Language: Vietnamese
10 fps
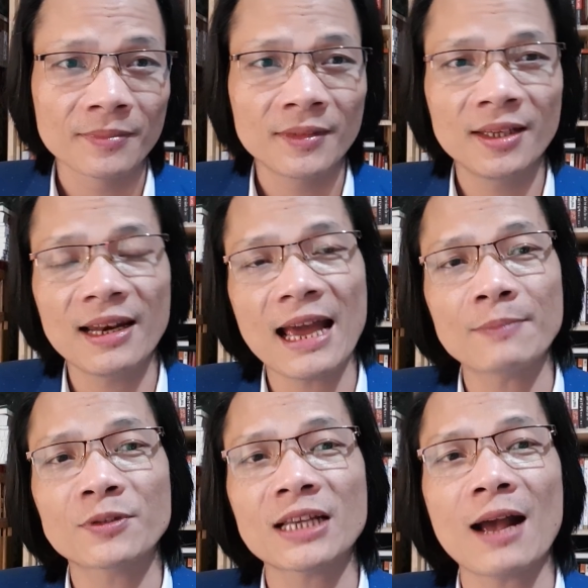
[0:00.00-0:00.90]
Thì
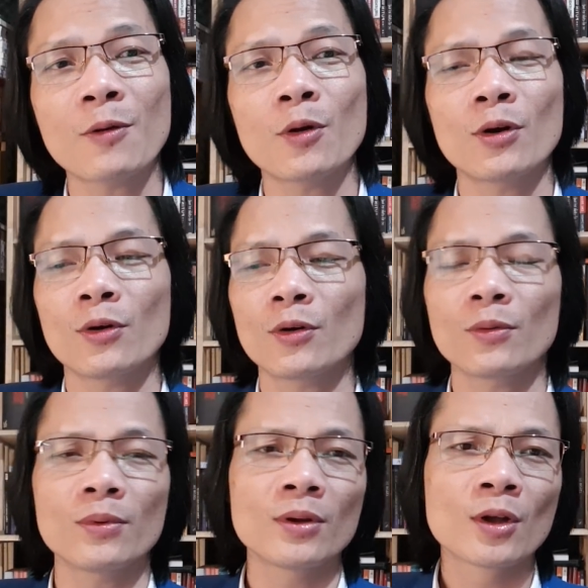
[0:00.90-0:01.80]
làm sao có,
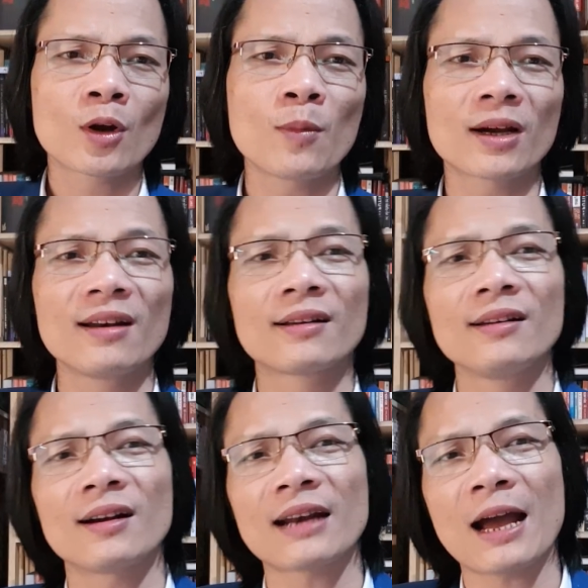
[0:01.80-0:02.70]
có, có một cái lực
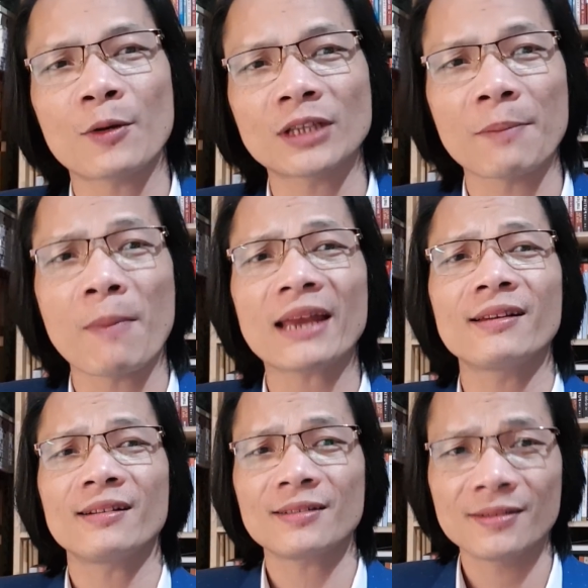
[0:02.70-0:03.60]
lượng nào có thể mạnh
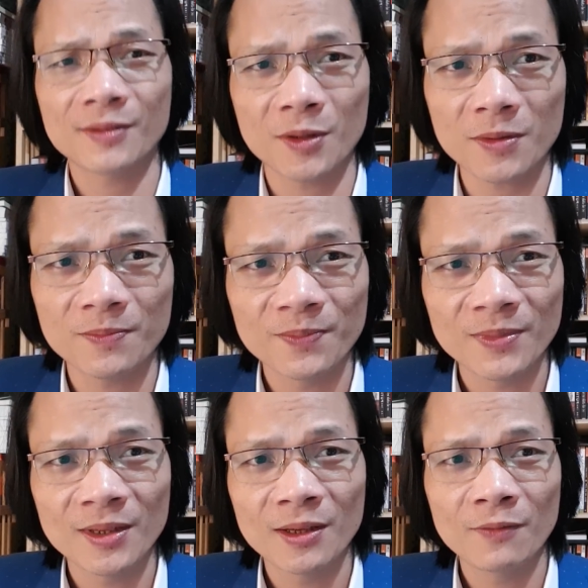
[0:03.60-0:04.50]
được. Đó.
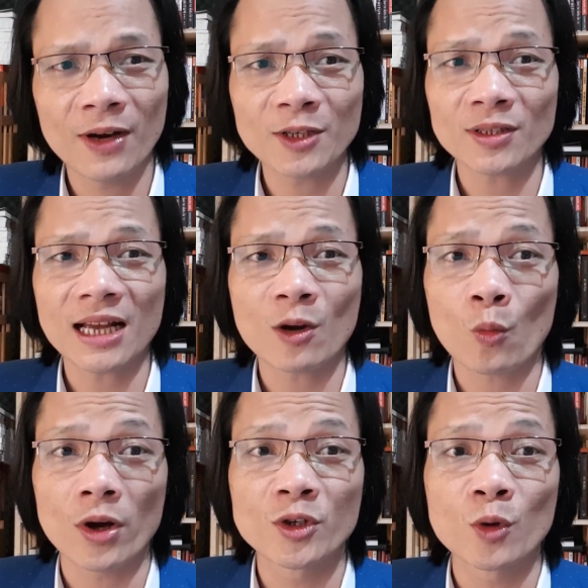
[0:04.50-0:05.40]
Vậy rõ ràng là
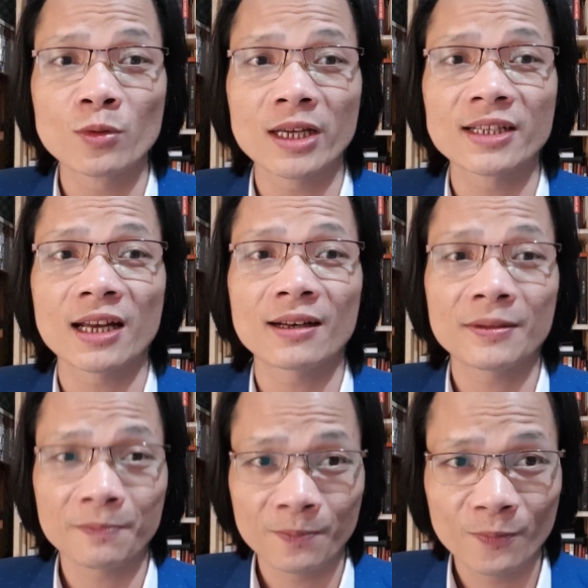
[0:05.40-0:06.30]
quần chúng nhân dân
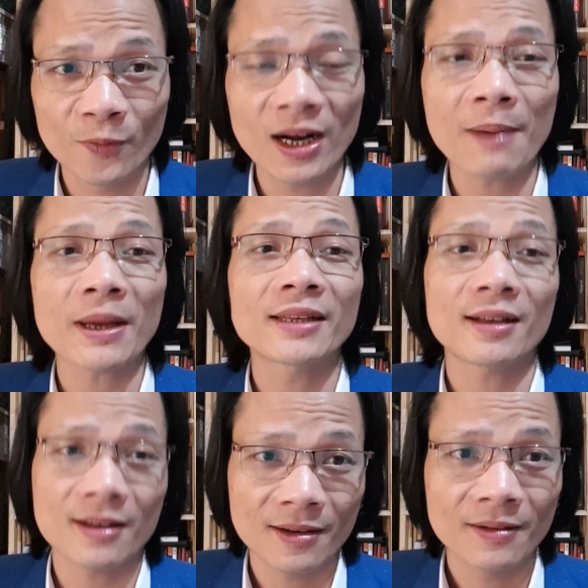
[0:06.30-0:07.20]
vẫn là mạnh
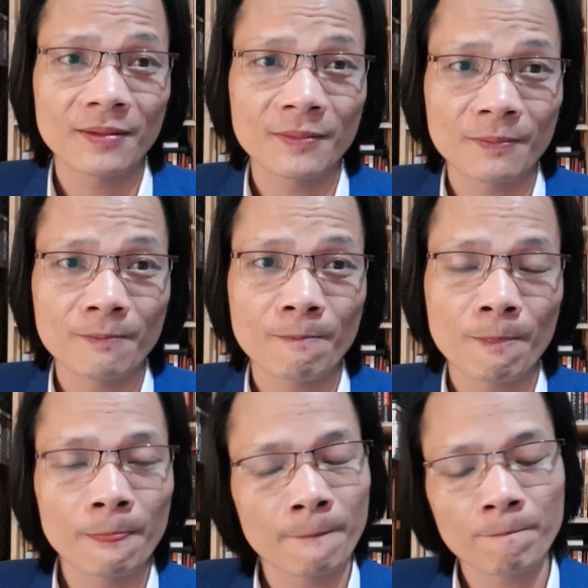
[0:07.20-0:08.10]
nhất.
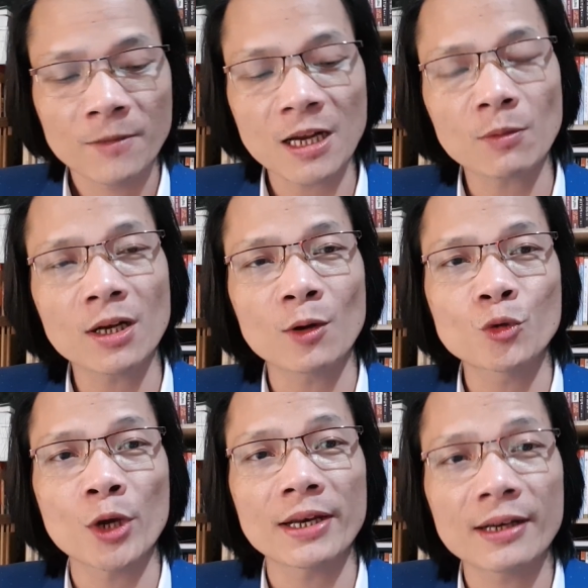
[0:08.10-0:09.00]
Trong cái câu
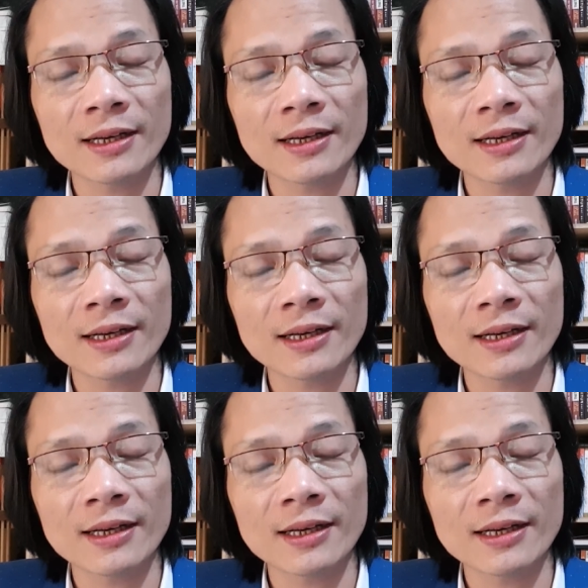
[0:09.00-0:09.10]
chuyện